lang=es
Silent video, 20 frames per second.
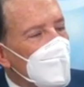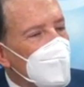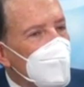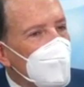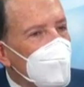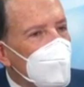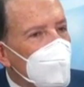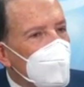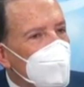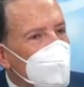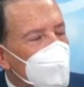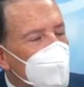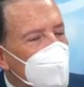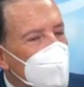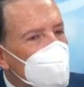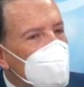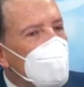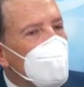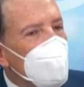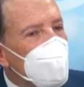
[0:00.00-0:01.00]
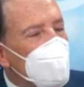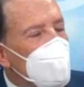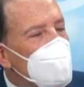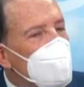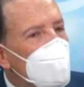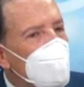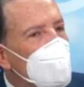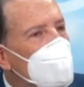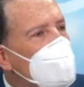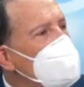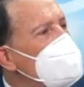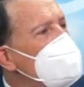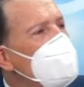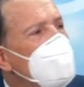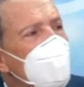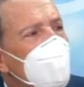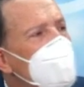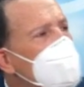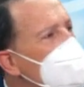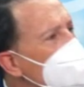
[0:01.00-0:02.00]
eh, básicamente la
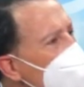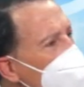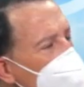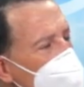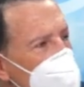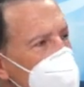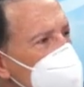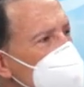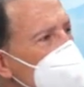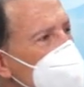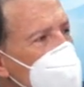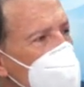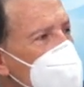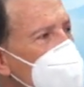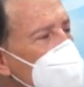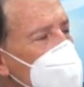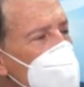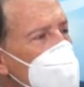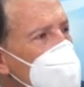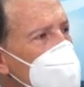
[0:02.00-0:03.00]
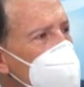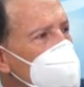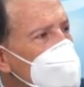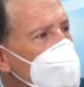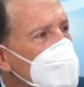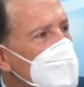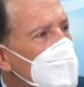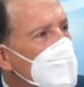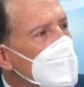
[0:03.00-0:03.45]
economía va a volver a su normalidad.